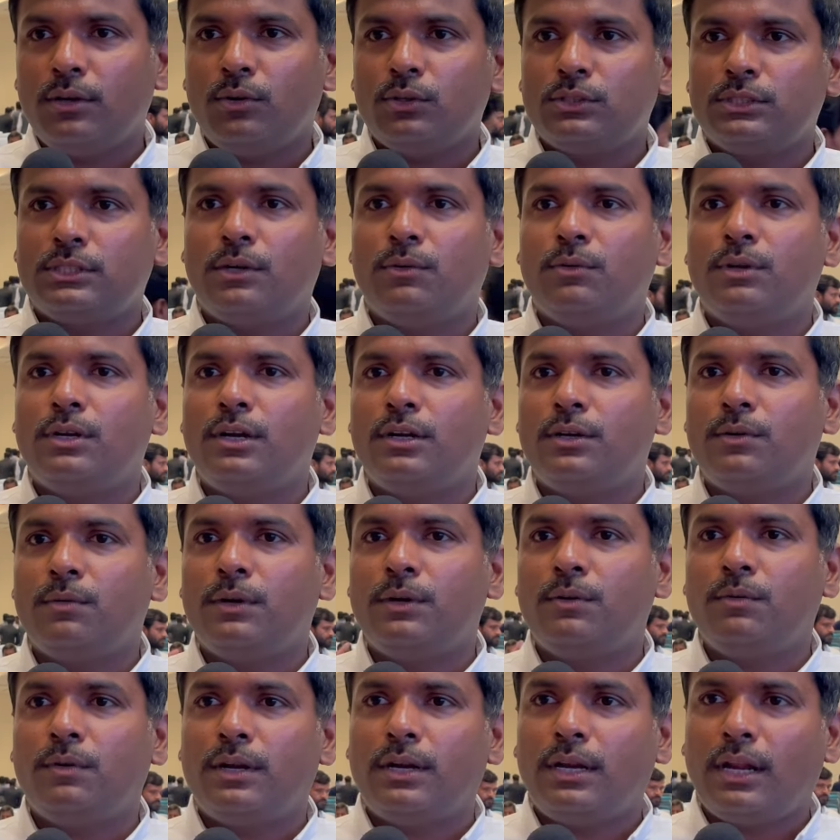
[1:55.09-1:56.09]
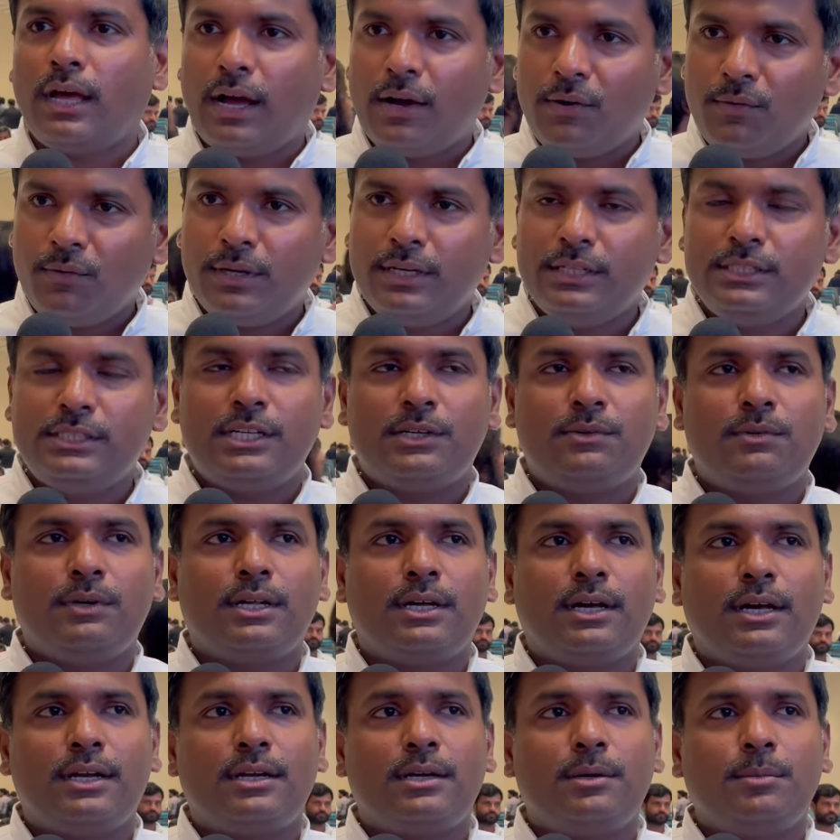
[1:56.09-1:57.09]
వస్తామన్నటువంటి వారిని ఆహ్వానించేటువంటి
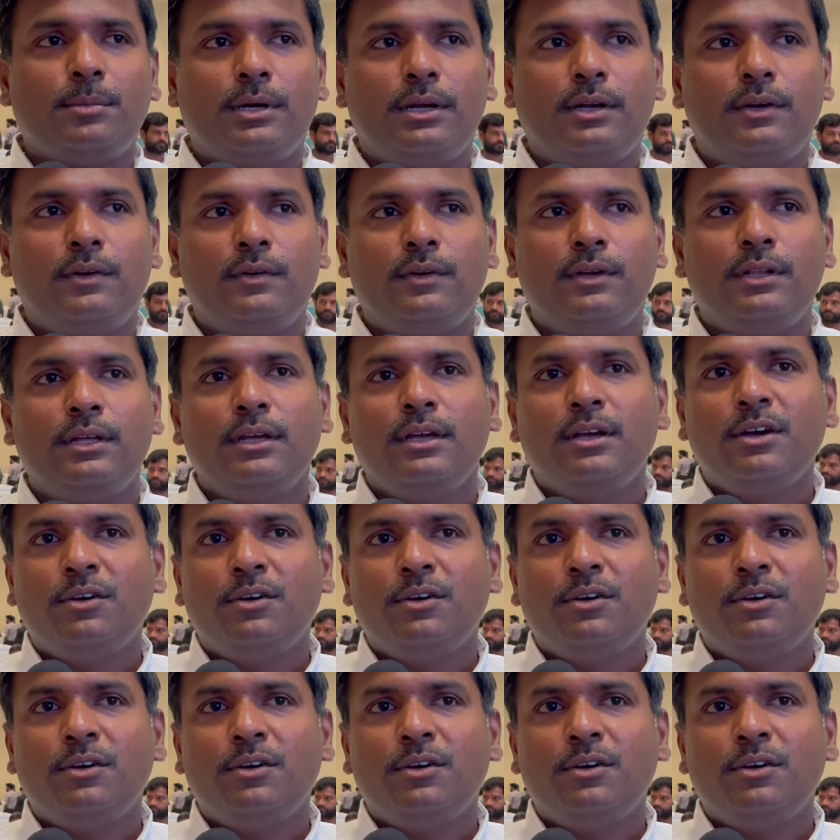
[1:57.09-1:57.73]
కార్యక్రమం కానివ్వండి